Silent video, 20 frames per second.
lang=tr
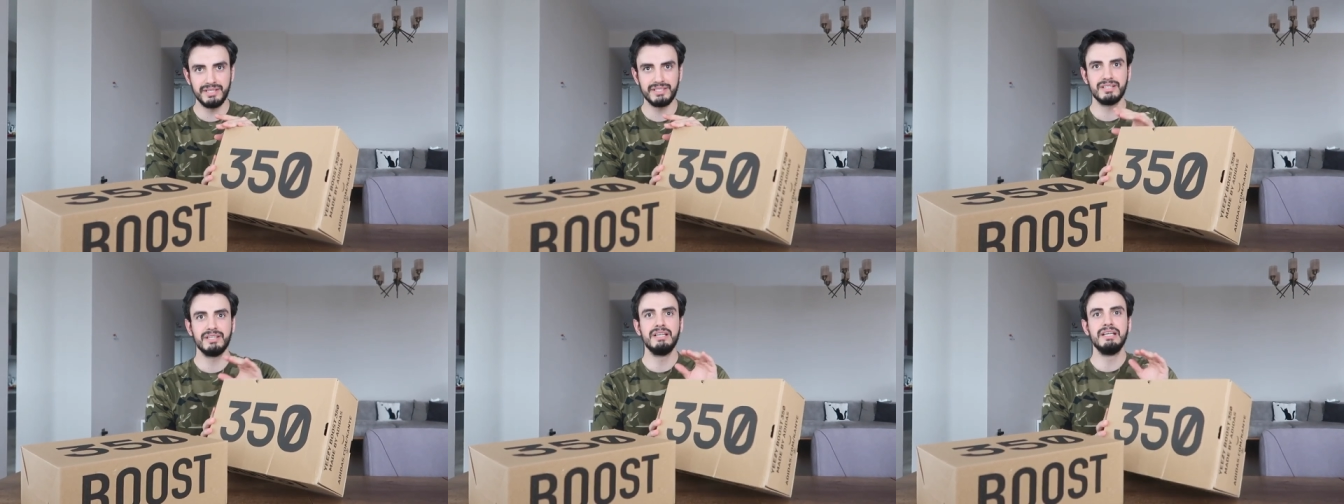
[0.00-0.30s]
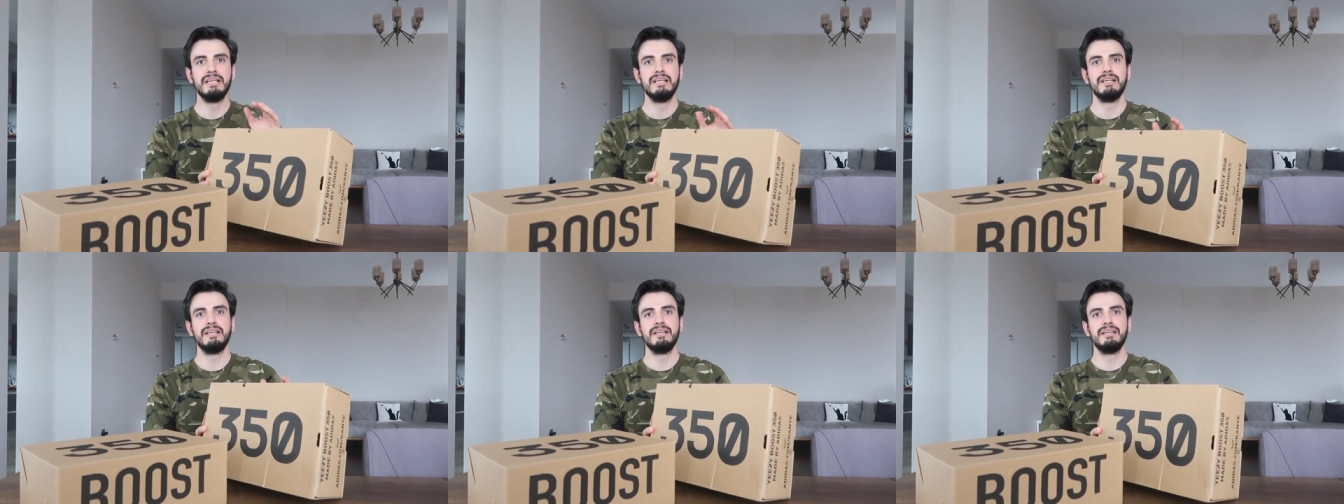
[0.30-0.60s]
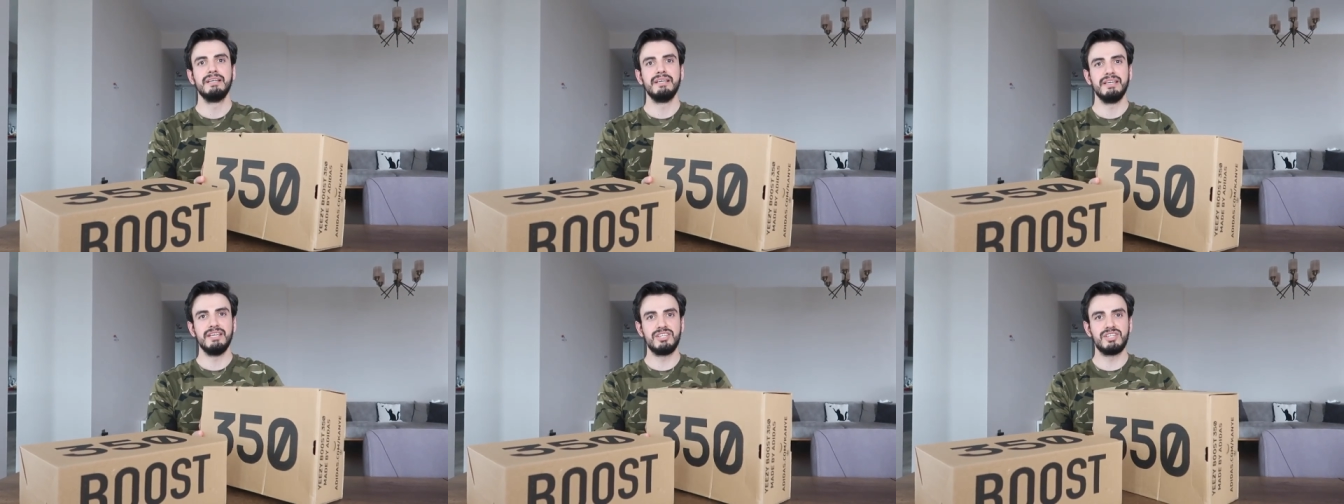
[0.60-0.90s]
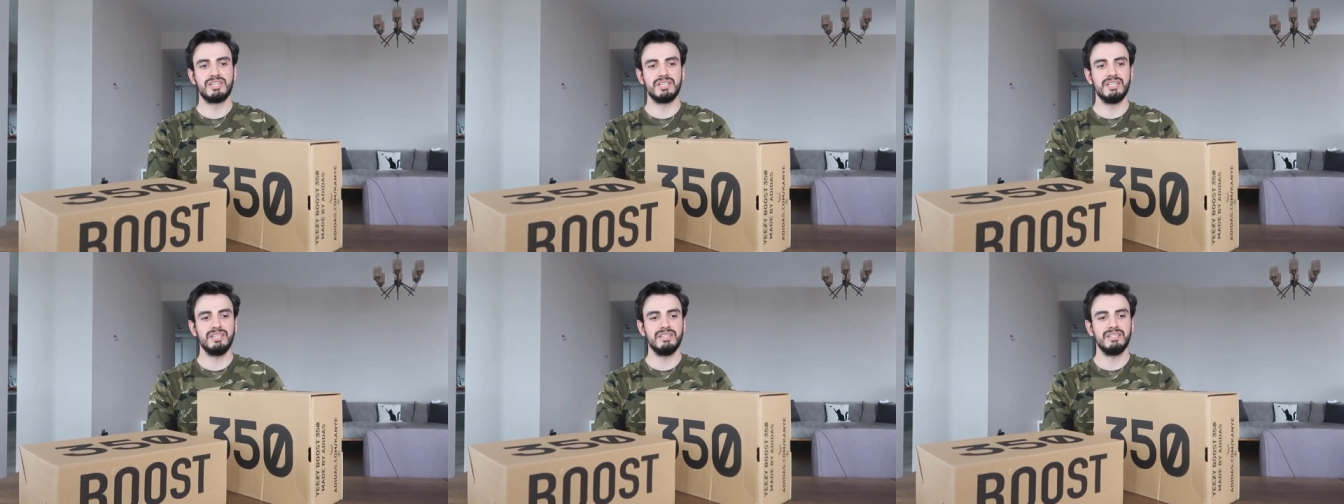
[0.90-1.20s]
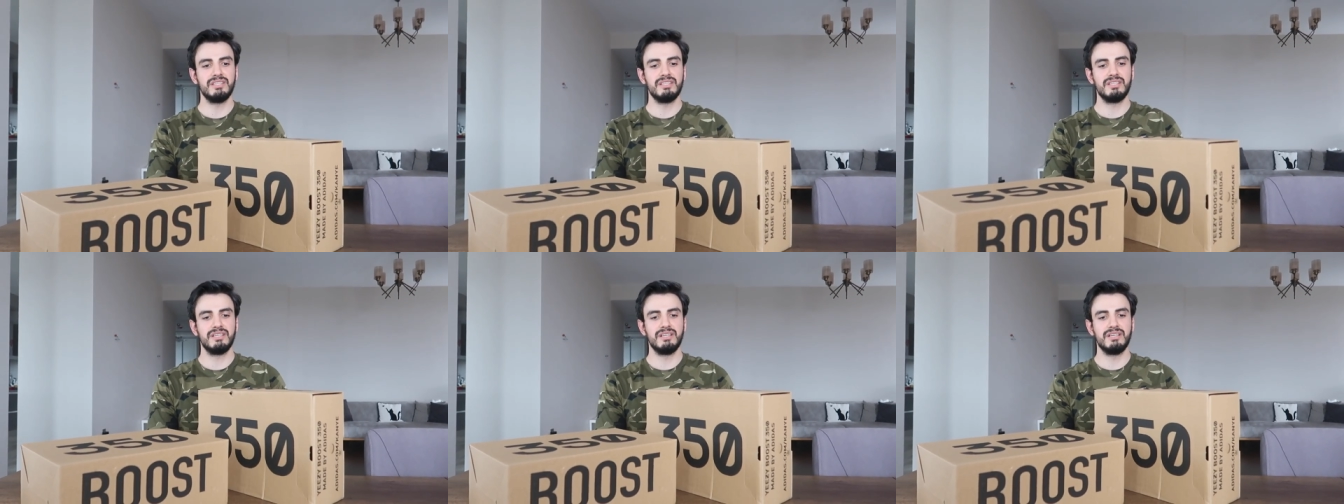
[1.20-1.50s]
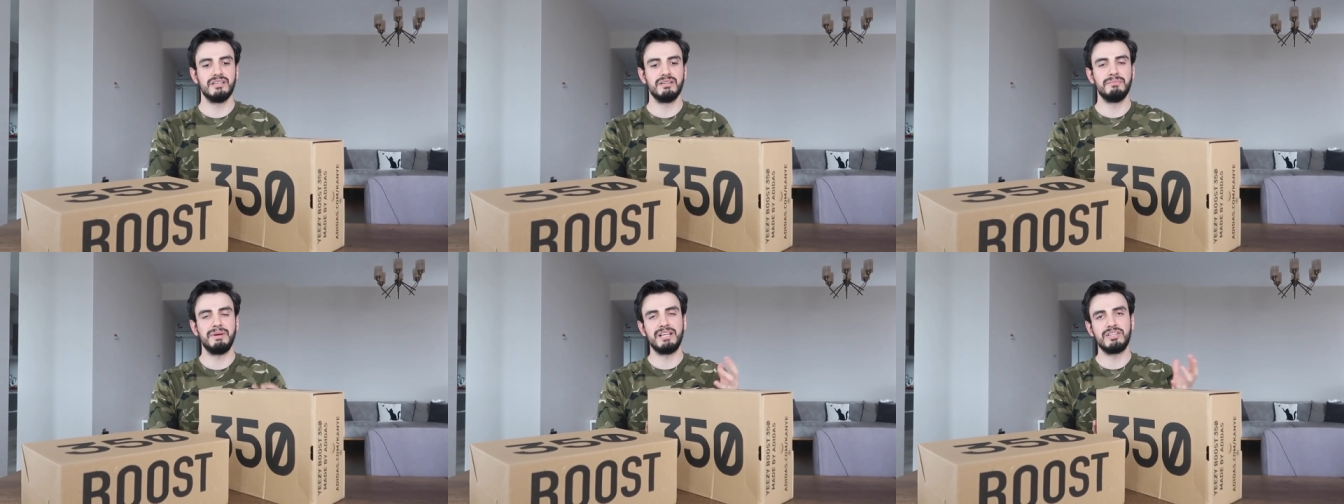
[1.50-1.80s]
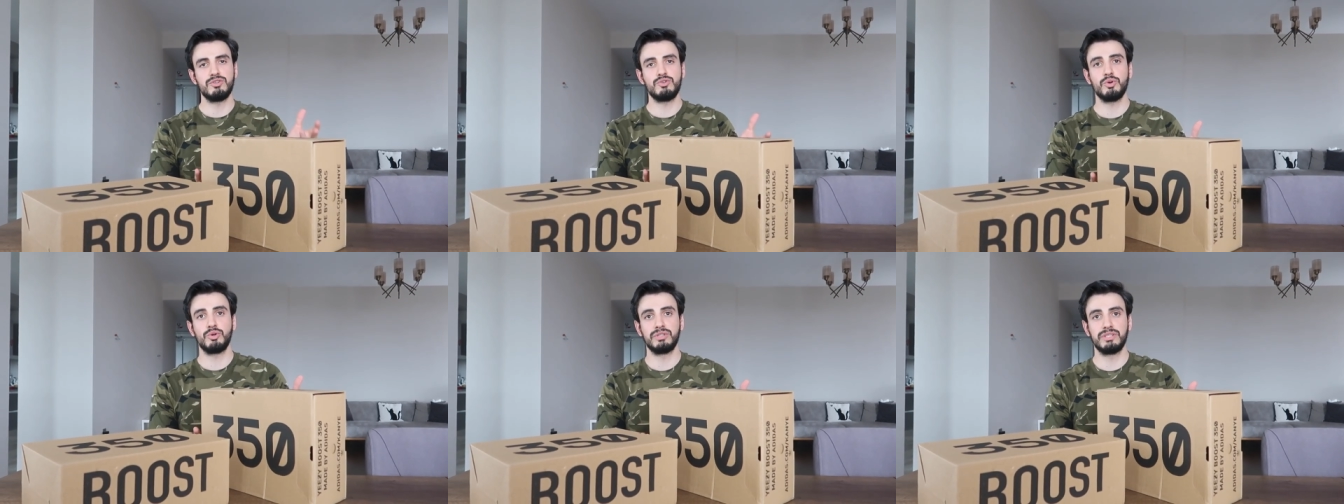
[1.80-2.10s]
gelir gerçi için yine. E,
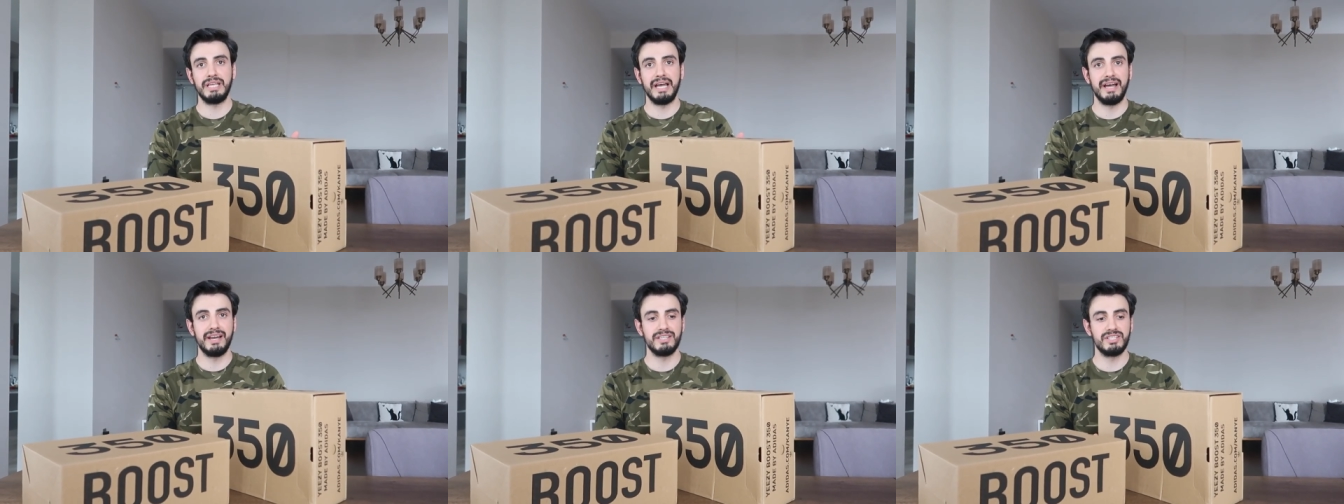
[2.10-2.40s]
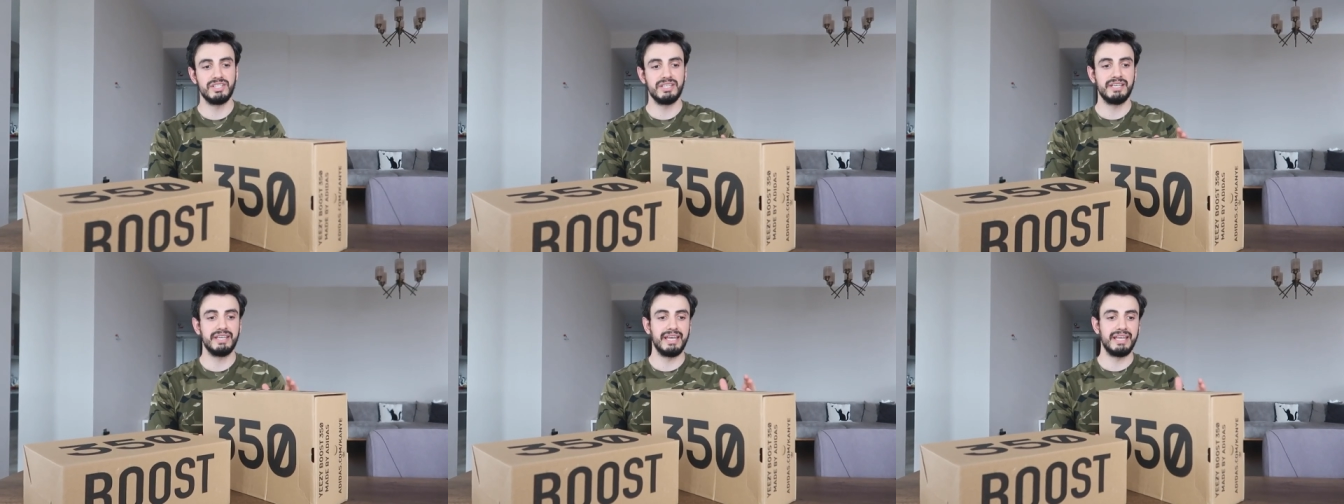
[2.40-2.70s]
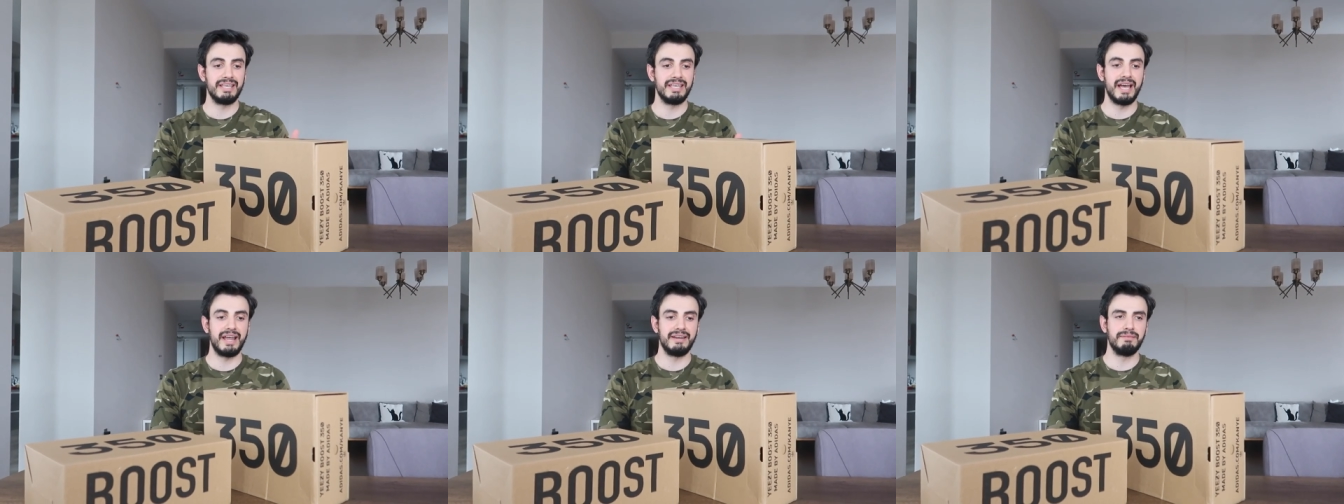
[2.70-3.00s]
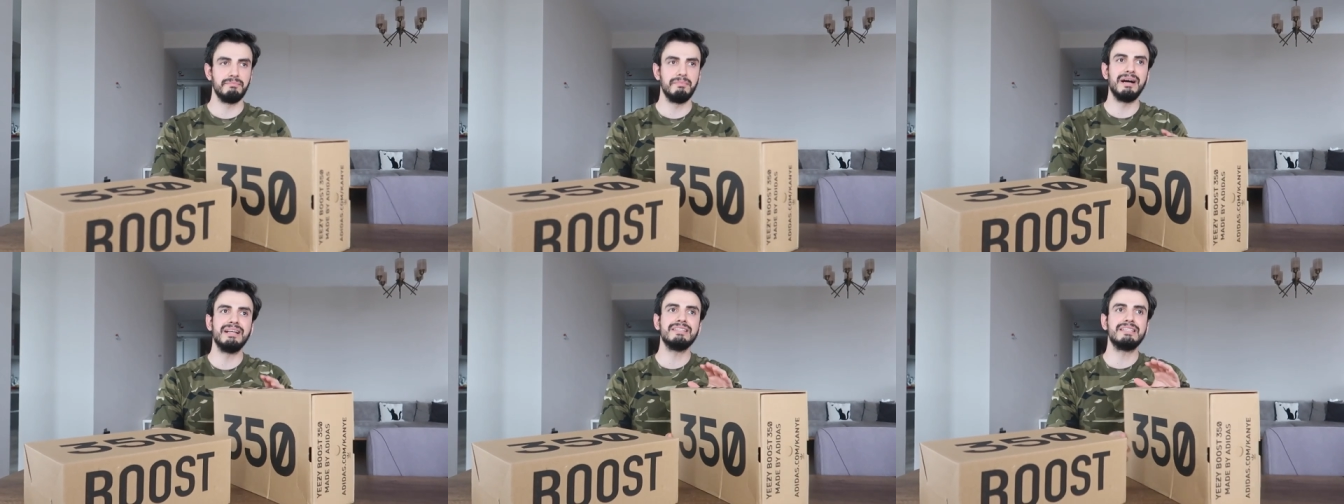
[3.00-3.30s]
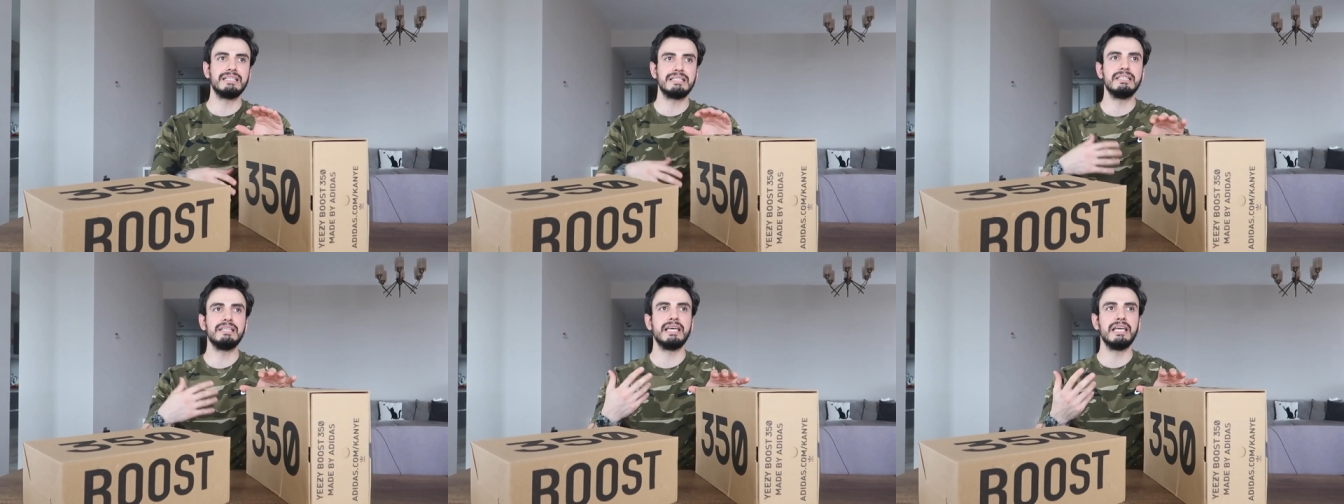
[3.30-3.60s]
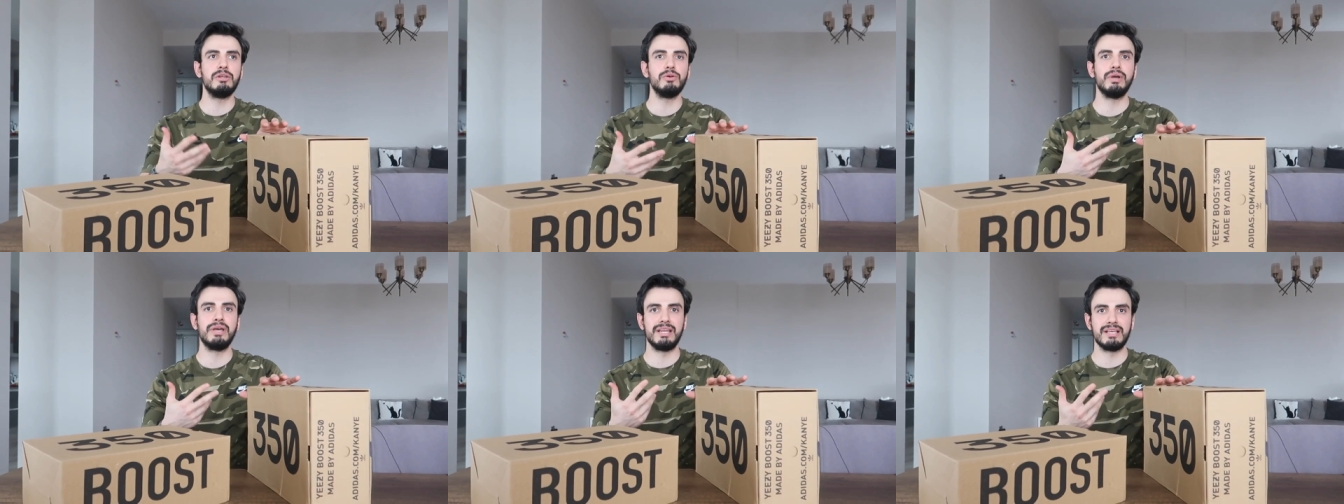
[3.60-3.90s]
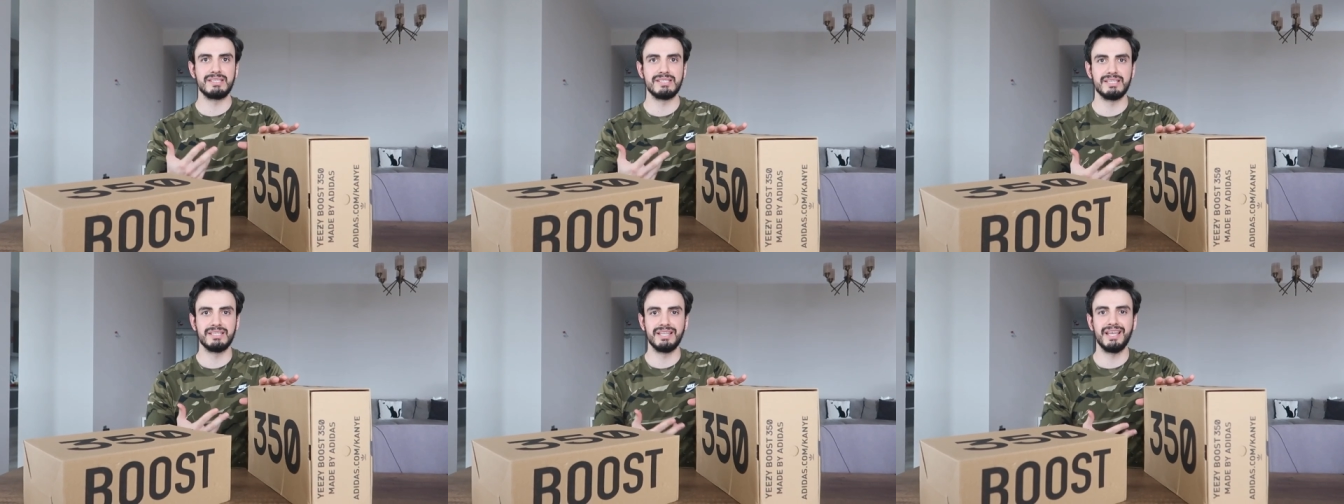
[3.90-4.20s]
bence çok tercih yani mantıklı geliyor en
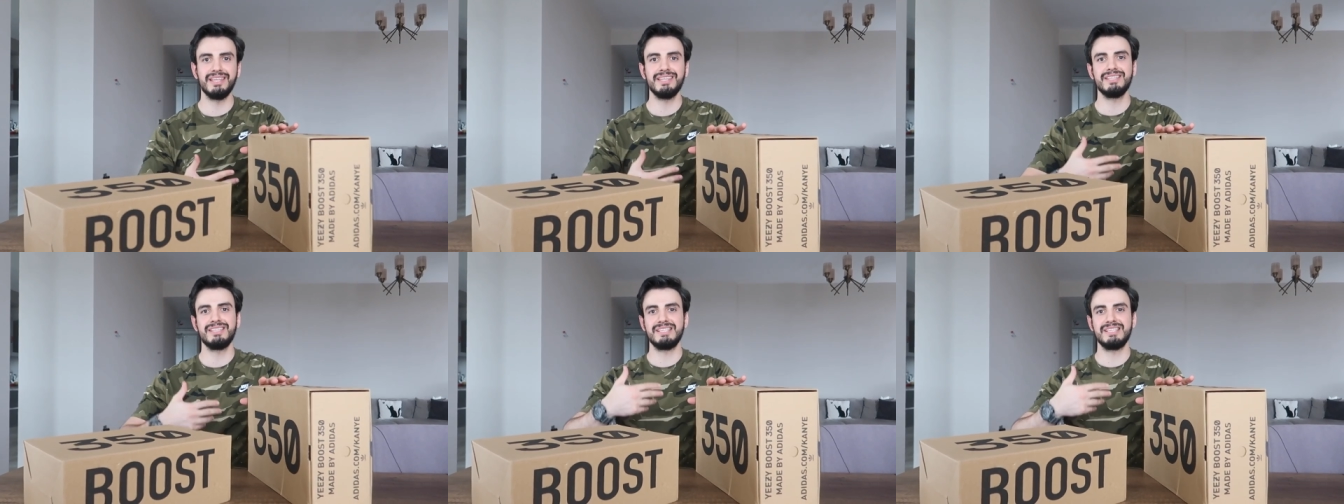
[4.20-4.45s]
azından.